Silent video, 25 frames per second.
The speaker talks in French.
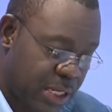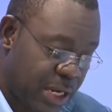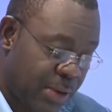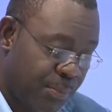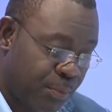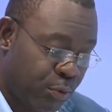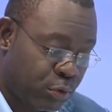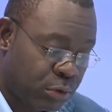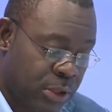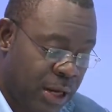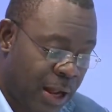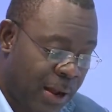Et
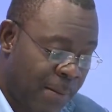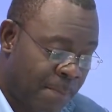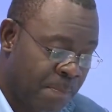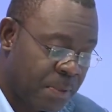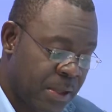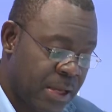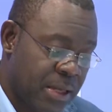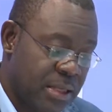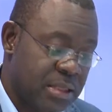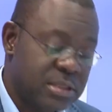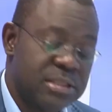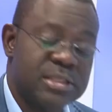pourtant,
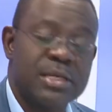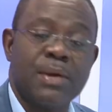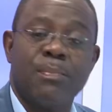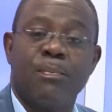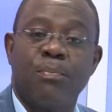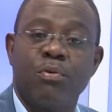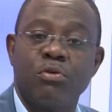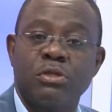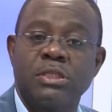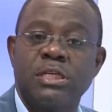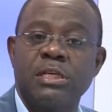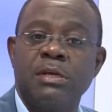c'est
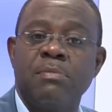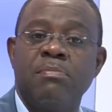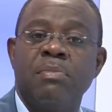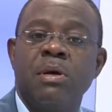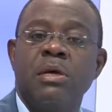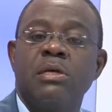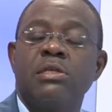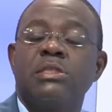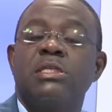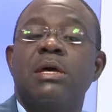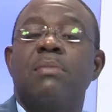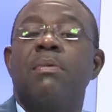possible.
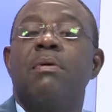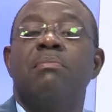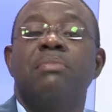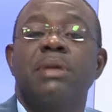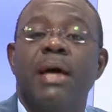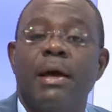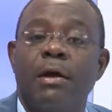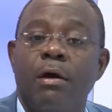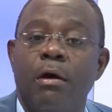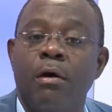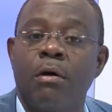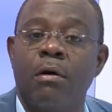C'est même
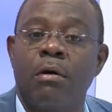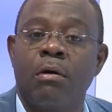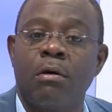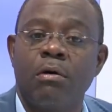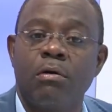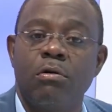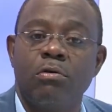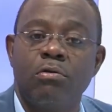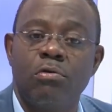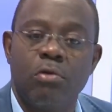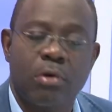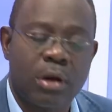d'ailleurs
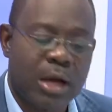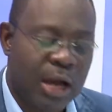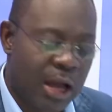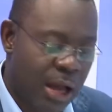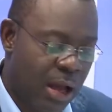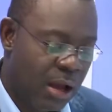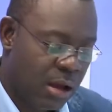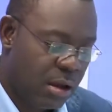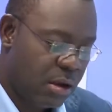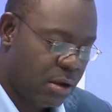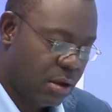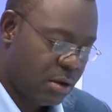le
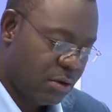cas.